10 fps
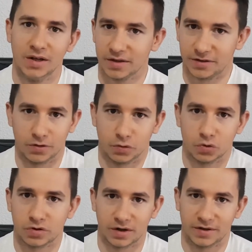quiero
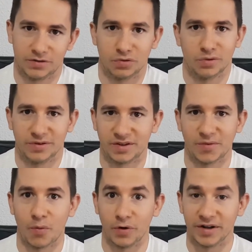otra, esto
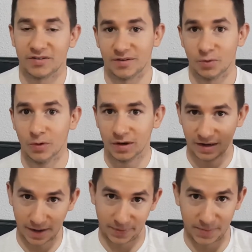estaba buenísimo.
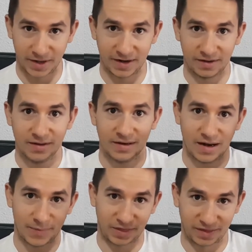La primera,
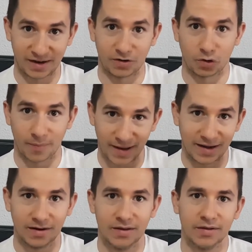la manzana
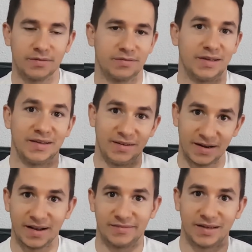normal, te
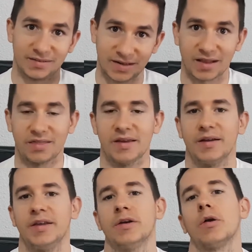llena, te
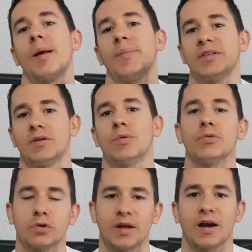sacia y normalmente
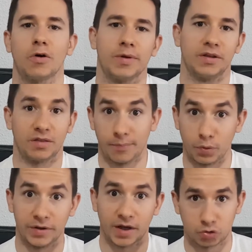cuando te la comes dices,
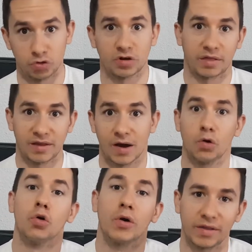pues ya estoy saciado,
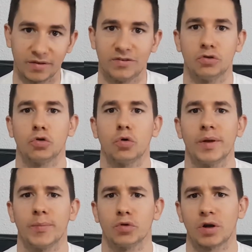no necesito
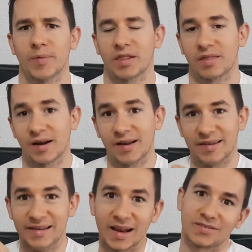comerme otra manzana
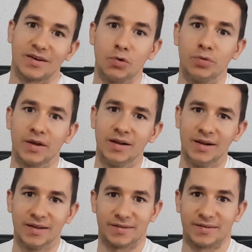y la segunda...
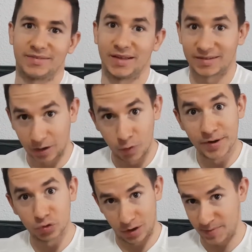Te estás
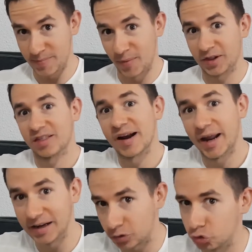comiendo la misma manzana
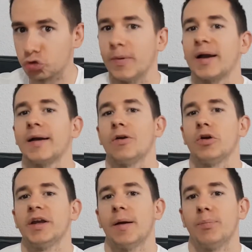e incluso más
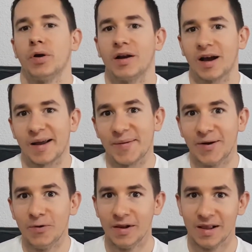calorías por el
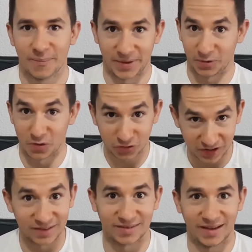caramelo, pero no
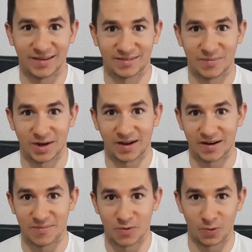sientes ese
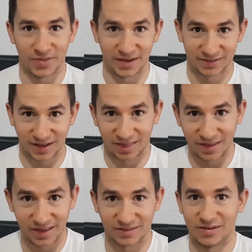mecanismo de
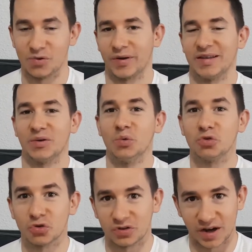saciedad, sino que
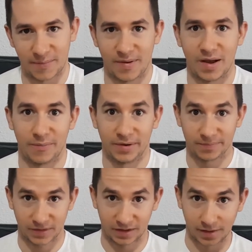incluso tienes más hambre.
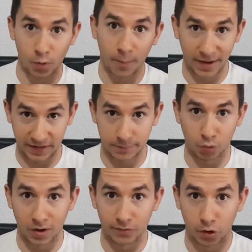Estamos
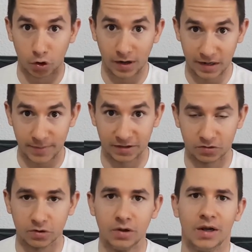manipulando los
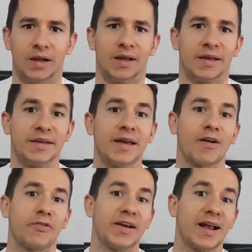alimentos y al
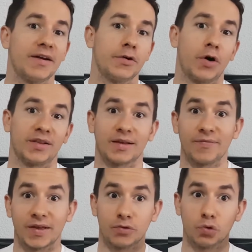final nos están
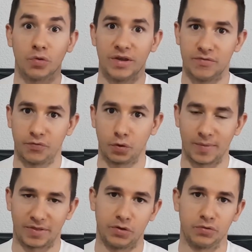dando
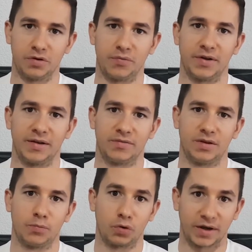información
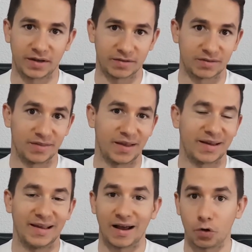diferente, porque hay que entender
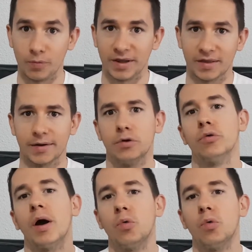que la comida no es